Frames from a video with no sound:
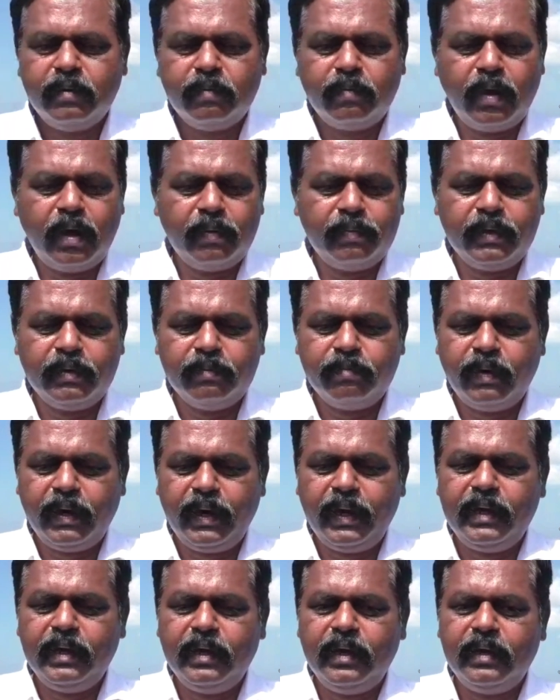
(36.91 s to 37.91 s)
மாபெரும்
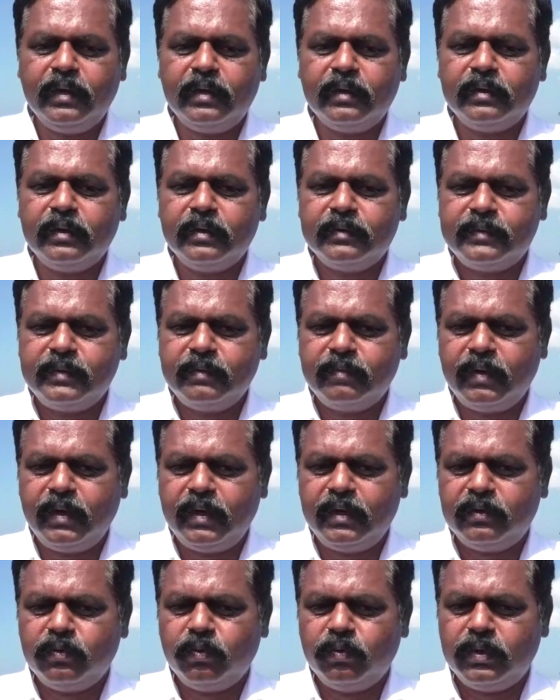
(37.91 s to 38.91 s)
மலையிலே இருந்த சிவனை
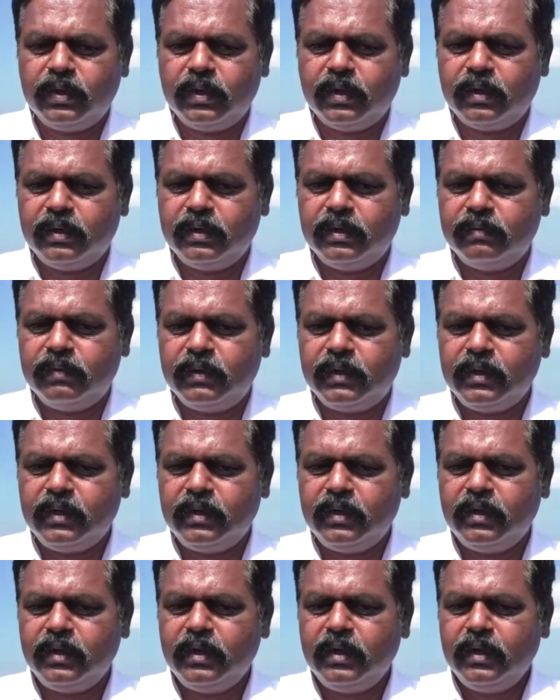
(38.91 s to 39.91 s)
தூக்கி எறிந்துவிட்டு
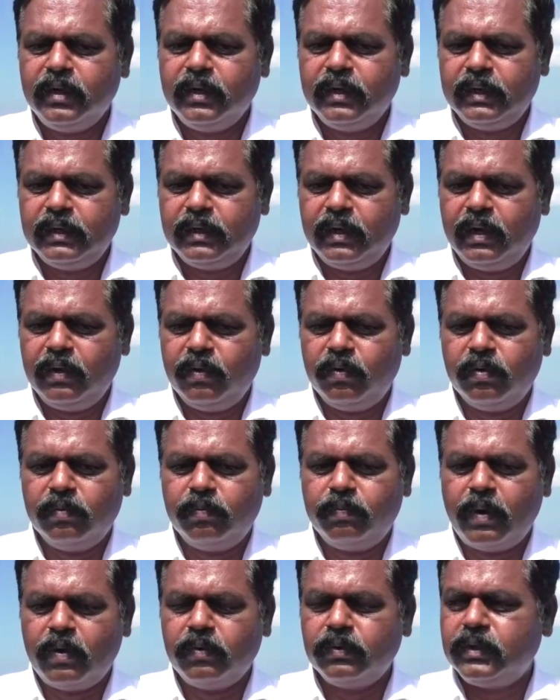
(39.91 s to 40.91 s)
இதனை ஒரு
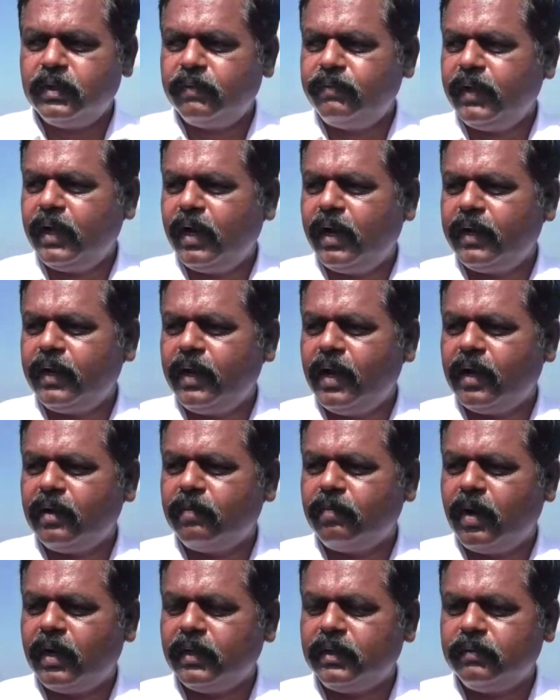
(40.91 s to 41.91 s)
பௌத்த விகாரியாக
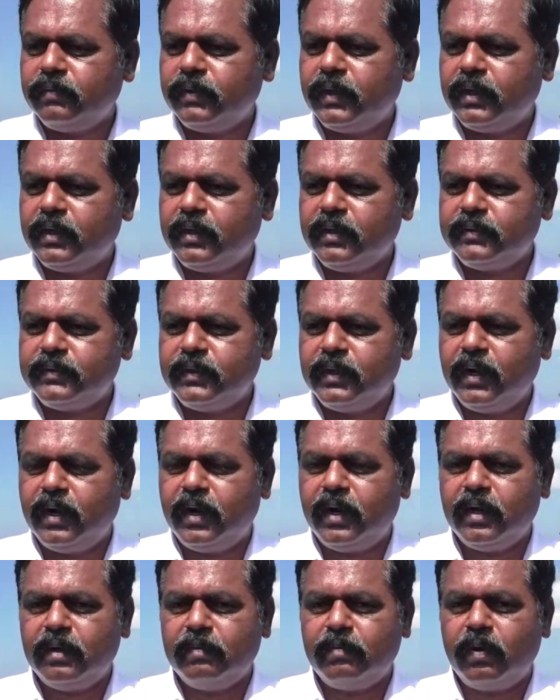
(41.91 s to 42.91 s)
மாற்றுவதற்கு
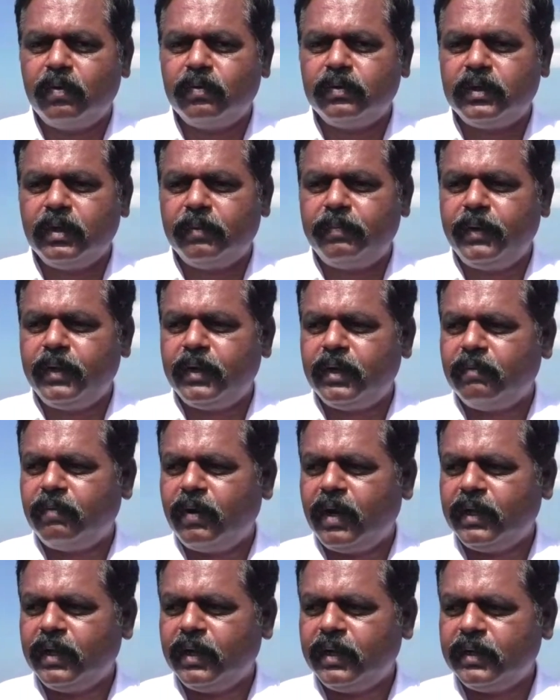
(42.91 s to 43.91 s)
சிங்கள பௌத்த
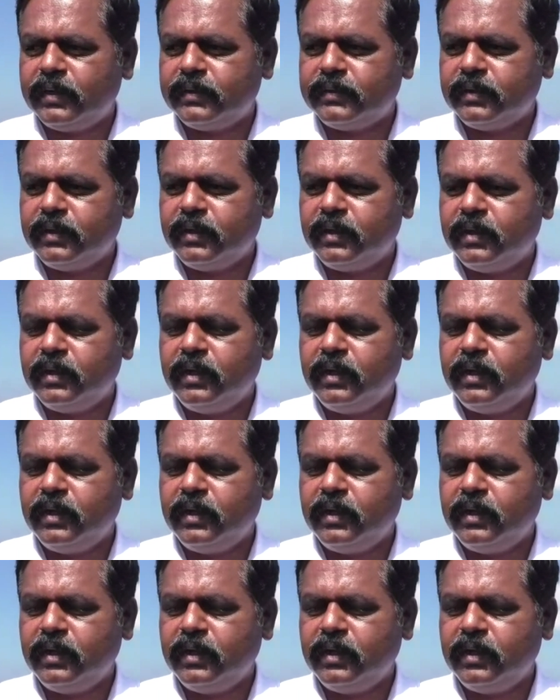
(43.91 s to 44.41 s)
பீர்ணவாத அரசு